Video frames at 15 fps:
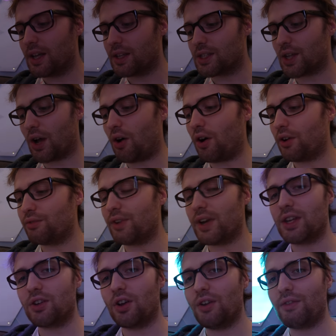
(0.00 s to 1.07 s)
so oft, wenn
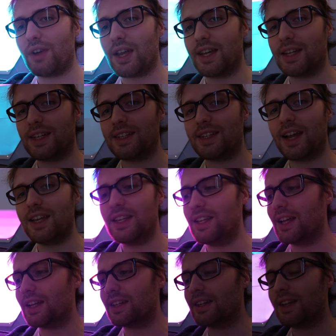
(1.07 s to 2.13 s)
ich irgendwelche
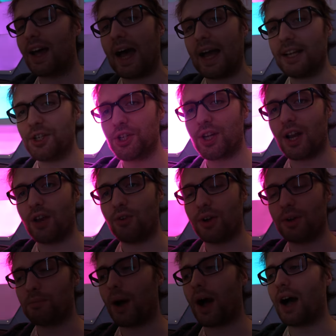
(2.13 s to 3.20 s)
detaillierten
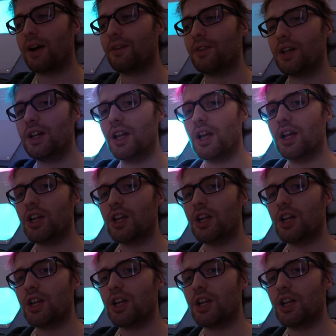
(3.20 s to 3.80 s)
Einstellungen machen will,